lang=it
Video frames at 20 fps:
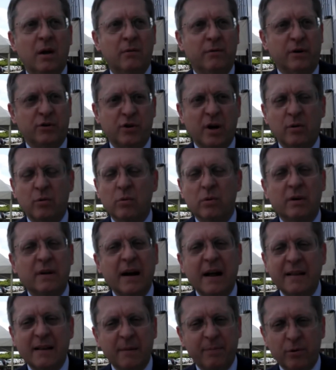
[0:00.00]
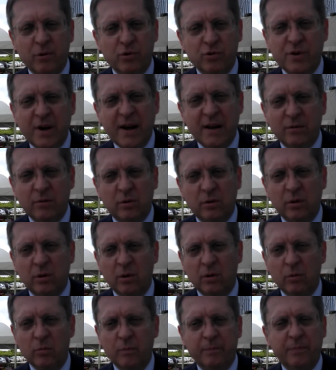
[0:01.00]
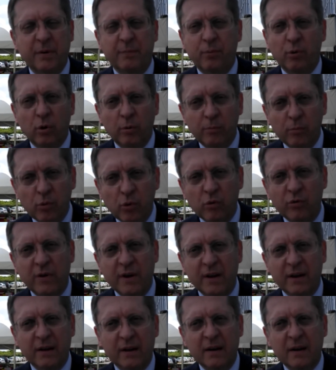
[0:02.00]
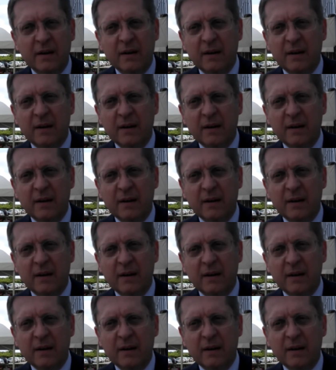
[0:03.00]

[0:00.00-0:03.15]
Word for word: facendo un grande progetto, un people mover